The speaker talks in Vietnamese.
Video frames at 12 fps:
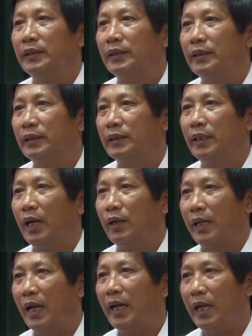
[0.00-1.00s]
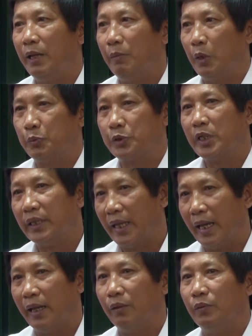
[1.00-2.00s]
Quảng Ngãi đã thực hiện khám
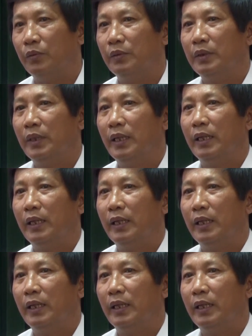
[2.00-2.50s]
sàng lọc cho